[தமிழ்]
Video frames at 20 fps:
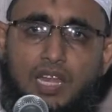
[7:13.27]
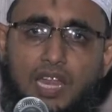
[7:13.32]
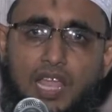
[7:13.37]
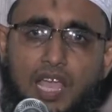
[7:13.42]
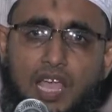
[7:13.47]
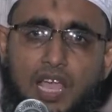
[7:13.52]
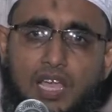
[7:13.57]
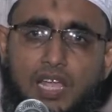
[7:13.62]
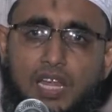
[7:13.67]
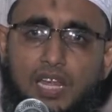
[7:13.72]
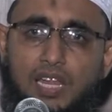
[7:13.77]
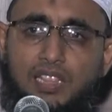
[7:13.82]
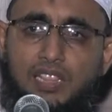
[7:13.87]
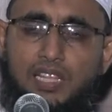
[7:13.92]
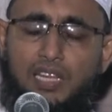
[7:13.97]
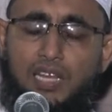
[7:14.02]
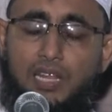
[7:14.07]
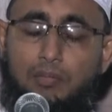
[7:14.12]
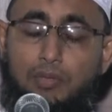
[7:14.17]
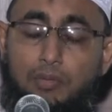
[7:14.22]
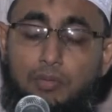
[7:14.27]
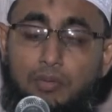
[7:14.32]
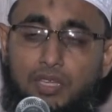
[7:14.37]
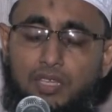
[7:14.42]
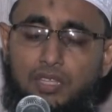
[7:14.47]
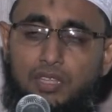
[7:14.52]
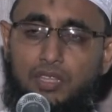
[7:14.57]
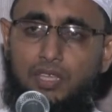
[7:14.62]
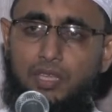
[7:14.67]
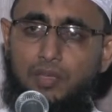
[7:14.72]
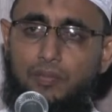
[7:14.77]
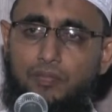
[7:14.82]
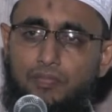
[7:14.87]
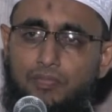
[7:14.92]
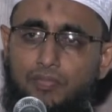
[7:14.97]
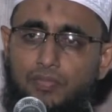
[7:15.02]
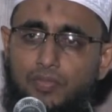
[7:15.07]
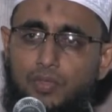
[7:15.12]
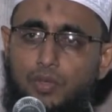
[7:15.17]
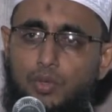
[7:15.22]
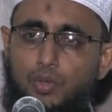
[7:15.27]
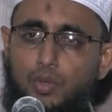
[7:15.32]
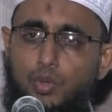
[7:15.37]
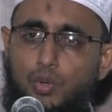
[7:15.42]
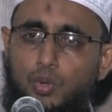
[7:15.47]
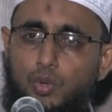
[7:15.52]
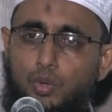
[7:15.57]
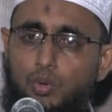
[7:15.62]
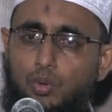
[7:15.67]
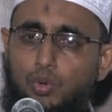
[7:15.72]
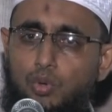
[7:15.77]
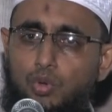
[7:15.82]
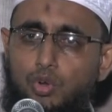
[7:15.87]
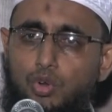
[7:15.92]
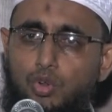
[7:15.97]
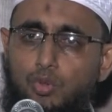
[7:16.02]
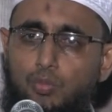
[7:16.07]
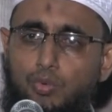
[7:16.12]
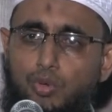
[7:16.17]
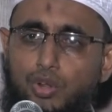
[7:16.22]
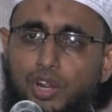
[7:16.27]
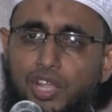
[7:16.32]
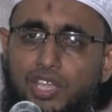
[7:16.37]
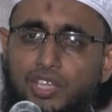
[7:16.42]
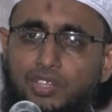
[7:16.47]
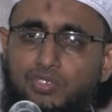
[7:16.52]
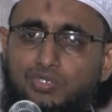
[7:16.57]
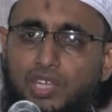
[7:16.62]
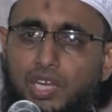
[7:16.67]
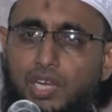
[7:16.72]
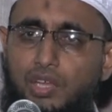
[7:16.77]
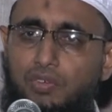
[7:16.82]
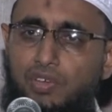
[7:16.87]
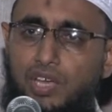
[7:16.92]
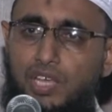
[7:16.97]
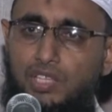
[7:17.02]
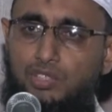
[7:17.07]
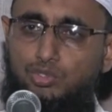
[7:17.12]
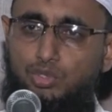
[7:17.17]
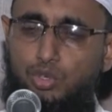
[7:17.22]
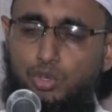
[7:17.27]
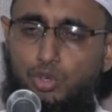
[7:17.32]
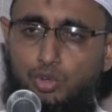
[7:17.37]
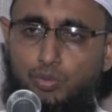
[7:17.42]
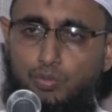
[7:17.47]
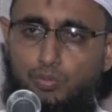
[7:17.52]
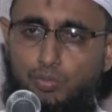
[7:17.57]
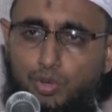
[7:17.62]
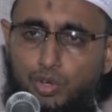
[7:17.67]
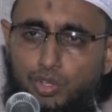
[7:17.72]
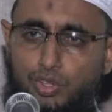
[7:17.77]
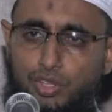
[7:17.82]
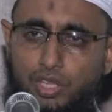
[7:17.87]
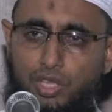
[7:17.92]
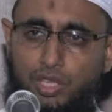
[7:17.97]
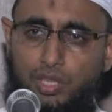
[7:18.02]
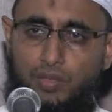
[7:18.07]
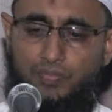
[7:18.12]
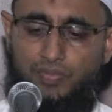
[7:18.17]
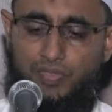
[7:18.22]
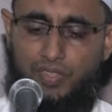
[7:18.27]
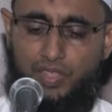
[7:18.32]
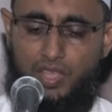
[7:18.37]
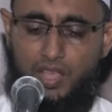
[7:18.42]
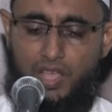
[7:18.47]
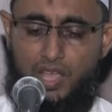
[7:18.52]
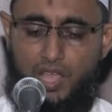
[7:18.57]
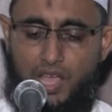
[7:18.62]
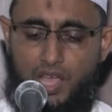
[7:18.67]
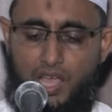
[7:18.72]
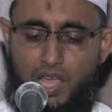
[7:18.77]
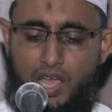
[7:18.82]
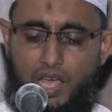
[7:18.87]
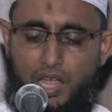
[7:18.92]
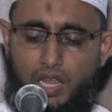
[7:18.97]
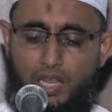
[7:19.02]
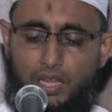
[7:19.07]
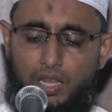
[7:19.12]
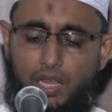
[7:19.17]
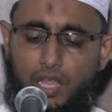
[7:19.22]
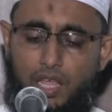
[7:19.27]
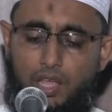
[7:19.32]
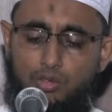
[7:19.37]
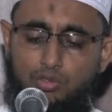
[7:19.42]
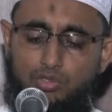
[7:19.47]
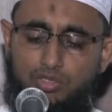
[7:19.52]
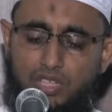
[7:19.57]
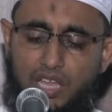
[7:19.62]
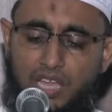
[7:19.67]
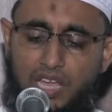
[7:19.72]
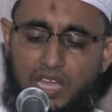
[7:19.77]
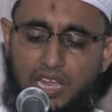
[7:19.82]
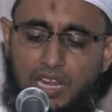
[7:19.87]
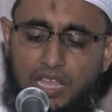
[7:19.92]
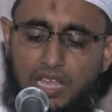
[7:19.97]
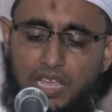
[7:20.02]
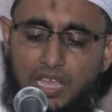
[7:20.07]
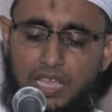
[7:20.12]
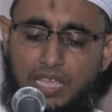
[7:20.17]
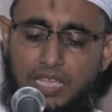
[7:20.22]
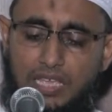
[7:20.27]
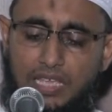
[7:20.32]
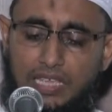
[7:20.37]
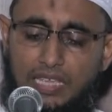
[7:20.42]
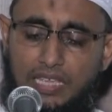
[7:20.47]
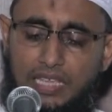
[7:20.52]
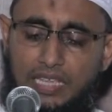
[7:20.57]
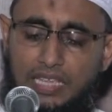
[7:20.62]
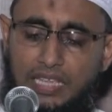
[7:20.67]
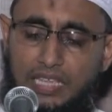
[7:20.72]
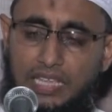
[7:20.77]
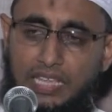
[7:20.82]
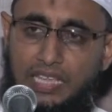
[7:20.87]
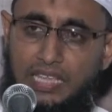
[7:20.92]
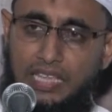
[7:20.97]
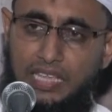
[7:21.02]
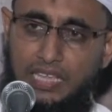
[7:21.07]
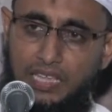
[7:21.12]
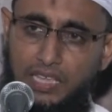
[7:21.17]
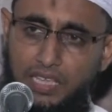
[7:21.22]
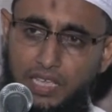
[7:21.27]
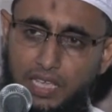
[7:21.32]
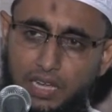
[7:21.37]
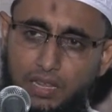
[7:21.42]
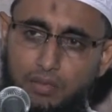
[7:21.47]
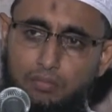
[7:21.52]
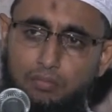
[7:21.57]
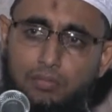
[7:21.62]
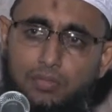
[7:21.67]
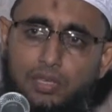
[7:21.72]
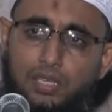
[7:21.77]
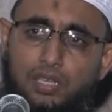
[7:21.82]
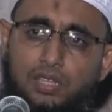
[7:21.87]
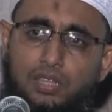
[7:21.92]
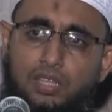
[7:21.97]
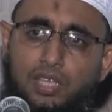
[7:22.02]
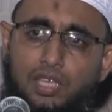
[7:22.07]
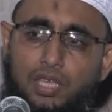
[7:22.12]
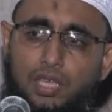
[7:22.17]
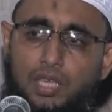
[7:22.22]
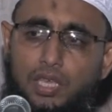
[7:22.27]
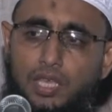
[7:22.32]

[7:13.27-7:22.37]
நாங்கள் அந்த நபி மீது ஒரு முறை சலவா சொல்லும்போது அல்லாஹு தாலா எங்களின் மீது